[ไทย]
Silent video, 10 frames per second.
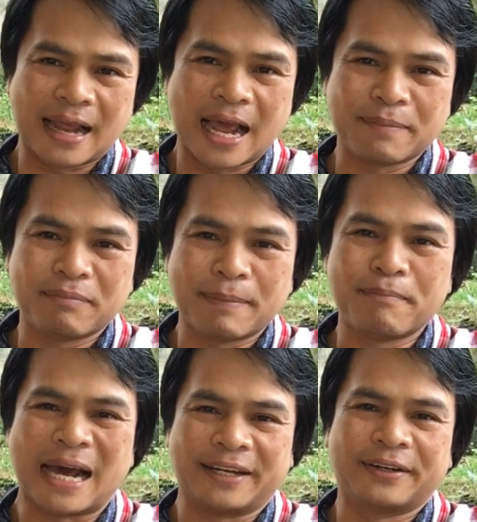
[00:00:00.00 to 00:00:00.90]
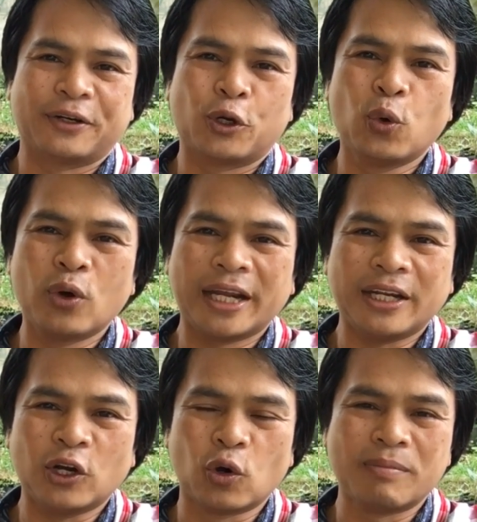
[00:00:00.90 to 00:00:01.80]
การบำบัดด้วย
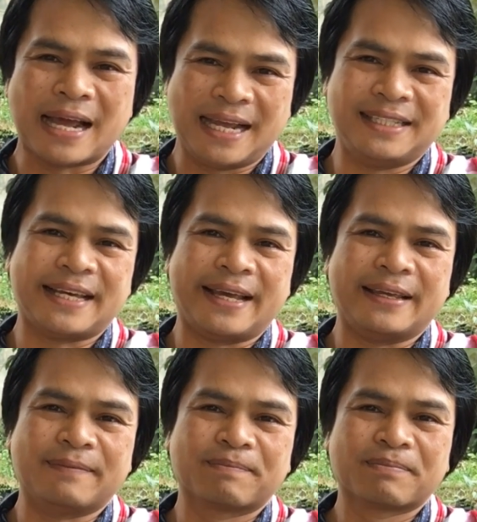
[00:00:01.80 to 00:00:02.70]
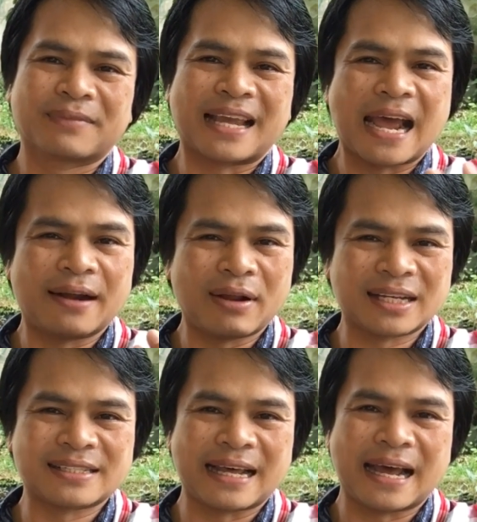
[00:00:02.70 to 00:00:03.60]
ลมหายใจการรั
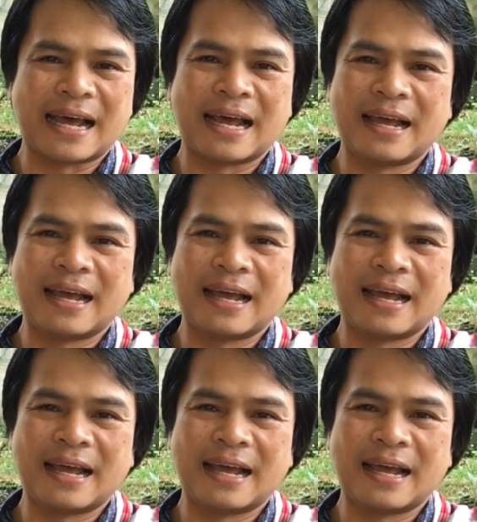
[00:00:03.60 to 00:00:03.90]
กษา